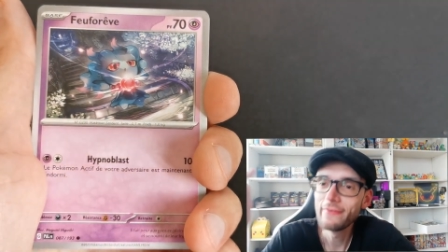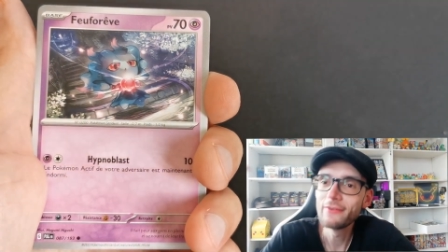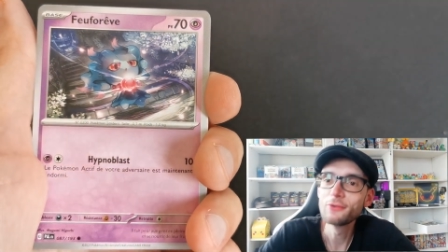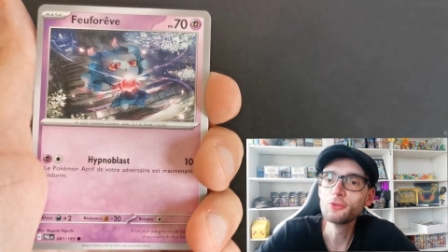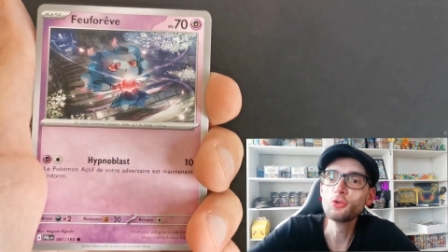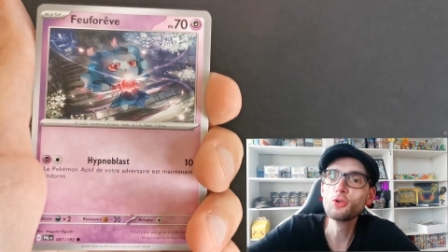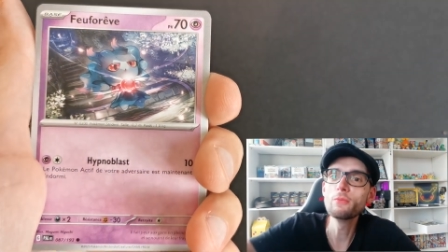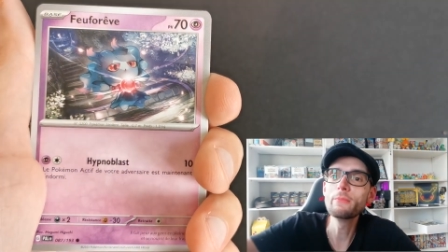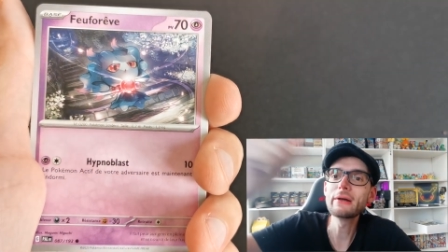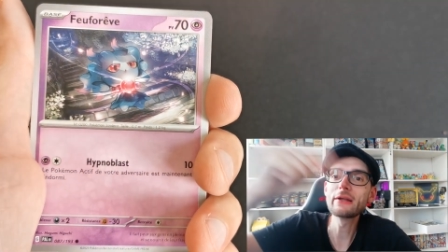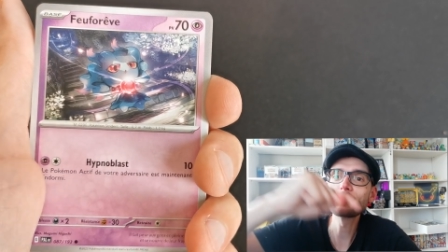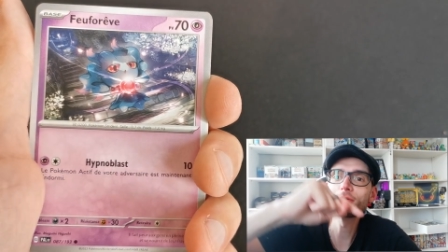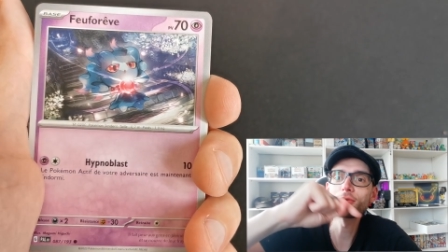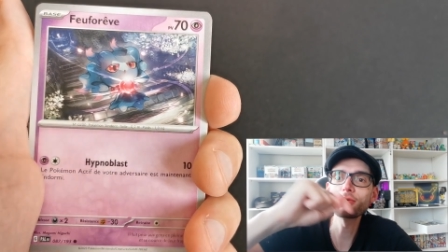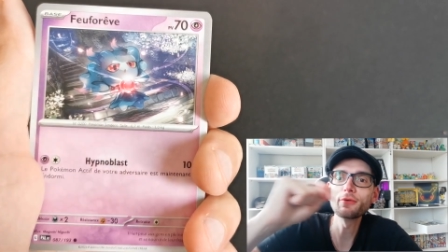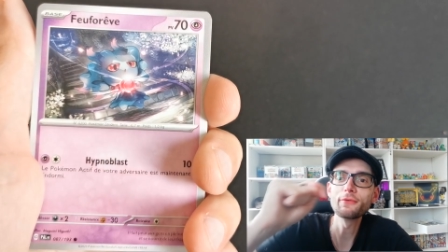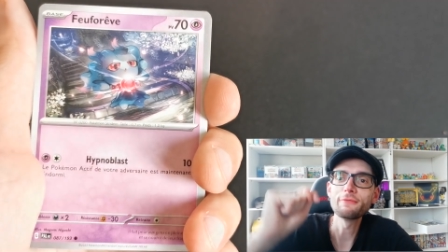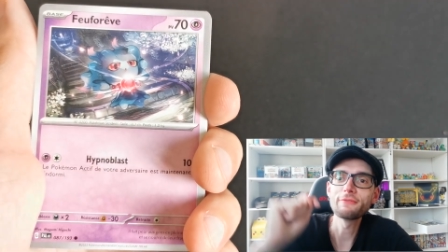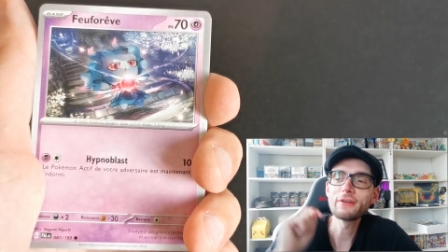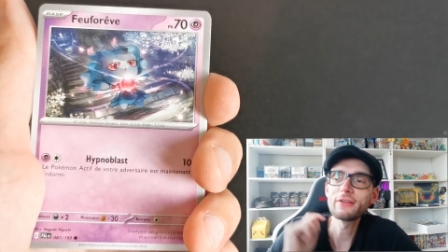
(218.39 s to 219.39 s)
de battre,
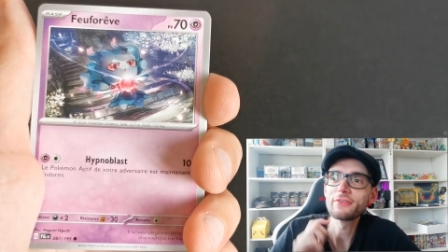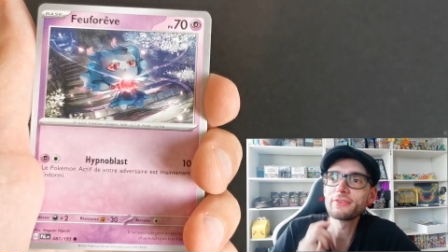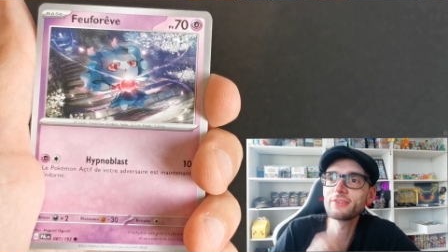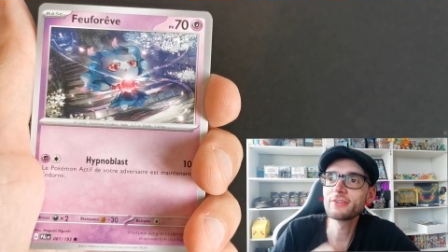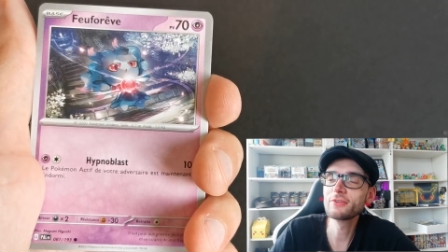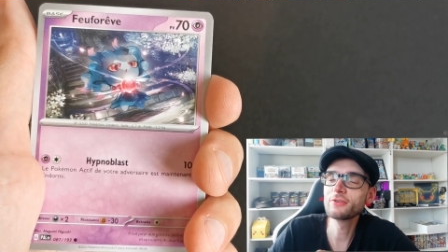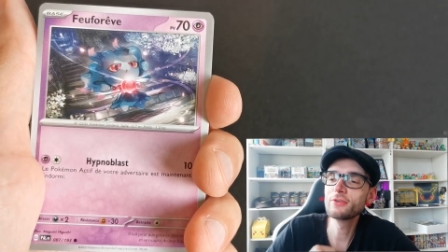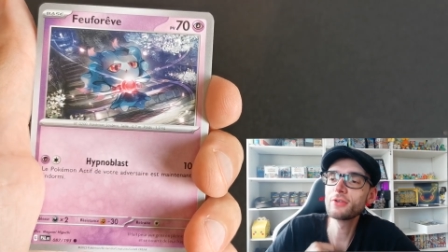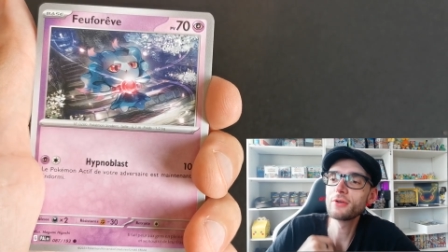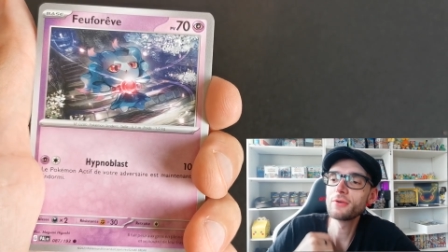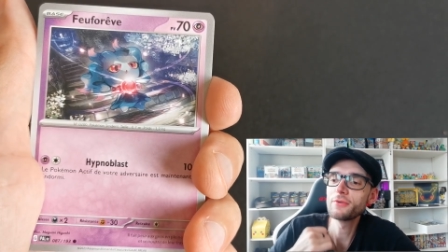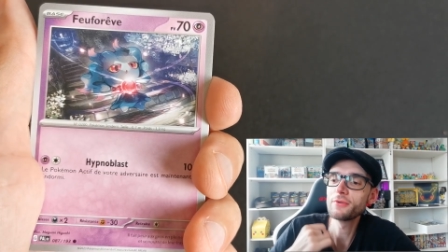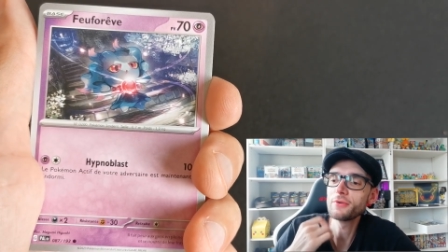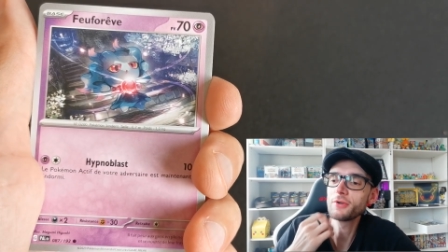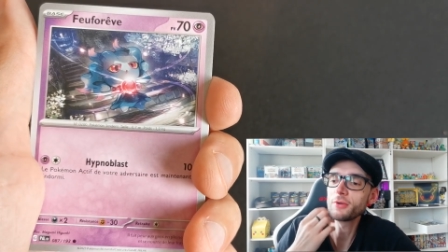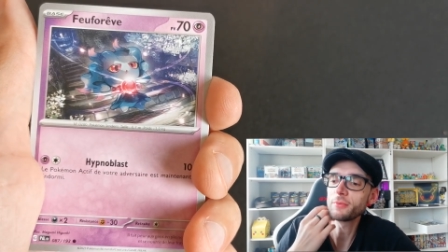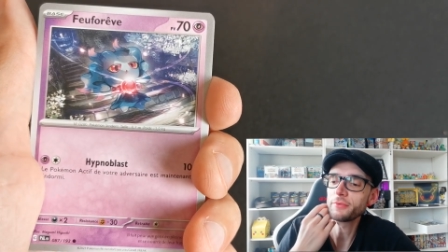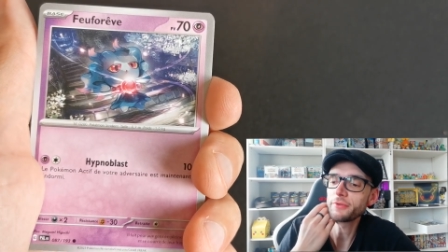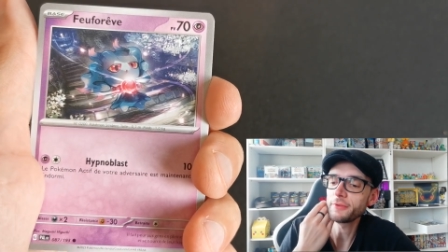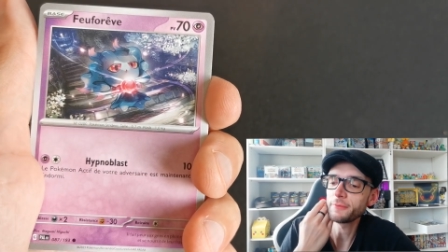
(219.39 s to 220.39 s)
enfin c'est de,
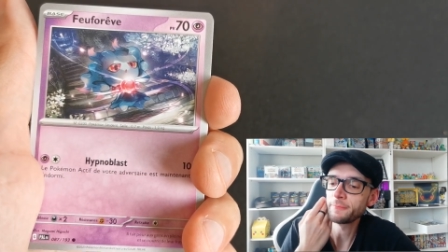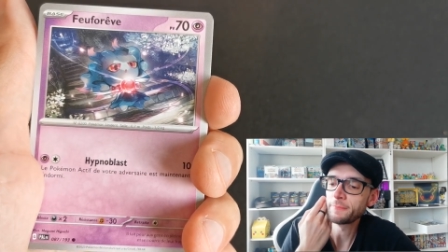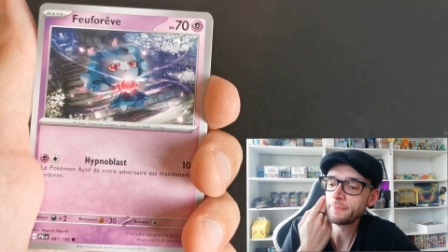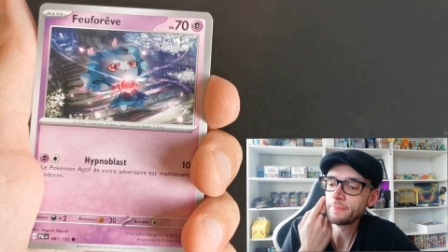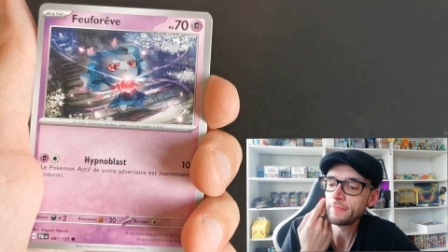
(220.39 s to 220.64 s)
comment dire,